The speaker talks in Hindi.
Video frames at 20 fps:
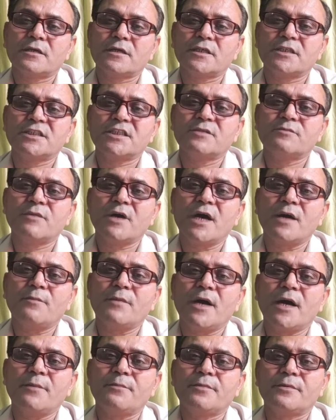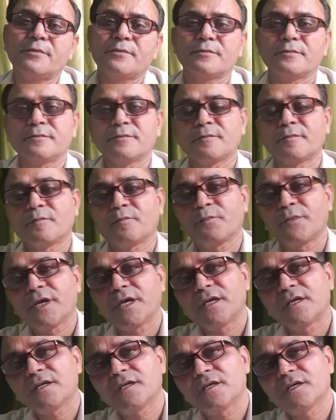किसी माँ बाप
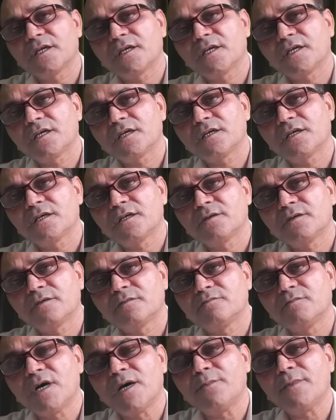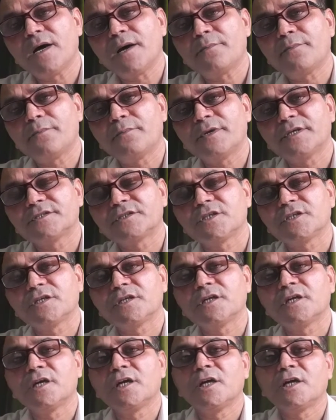में माँ बाप में से
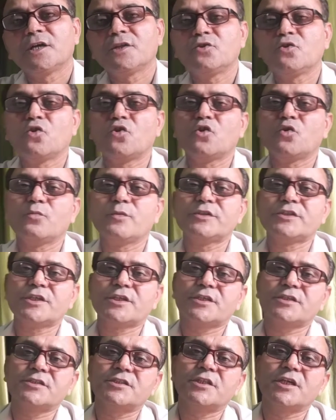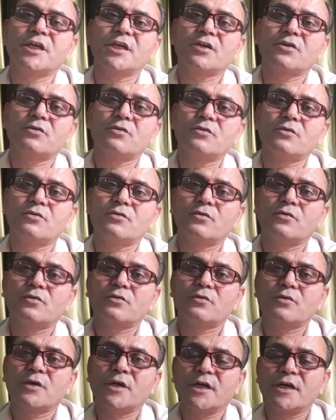दोनों में से किसी एक को
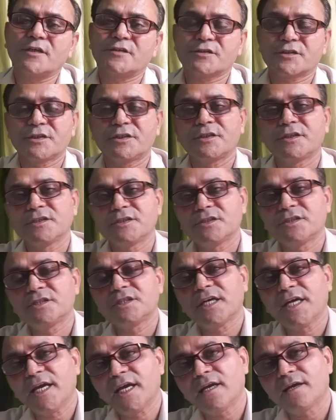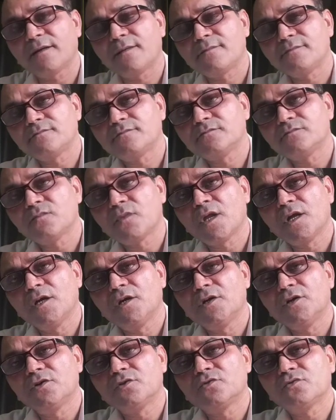अगर स्किन डिजीज़ है
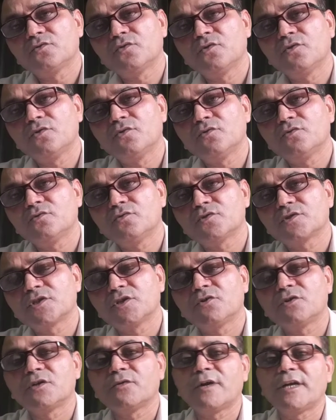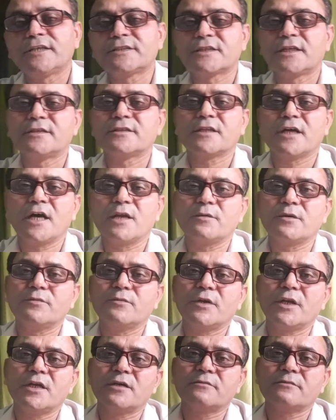तो उसके होने वाली संतान में
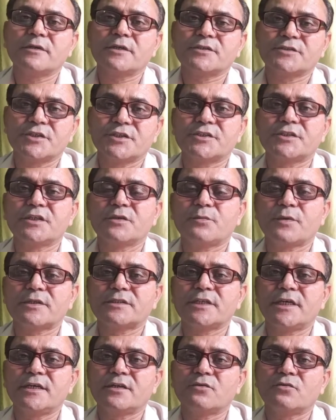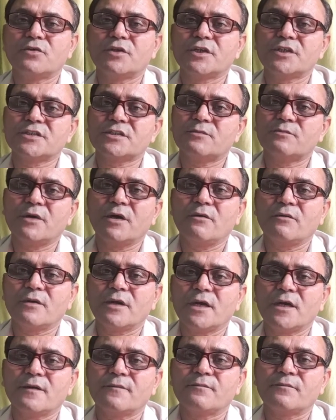भी लगभग सिक्सटी परसेंट होने की
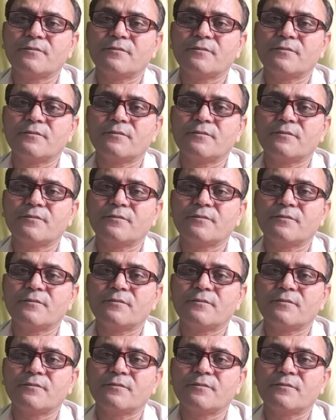संभावना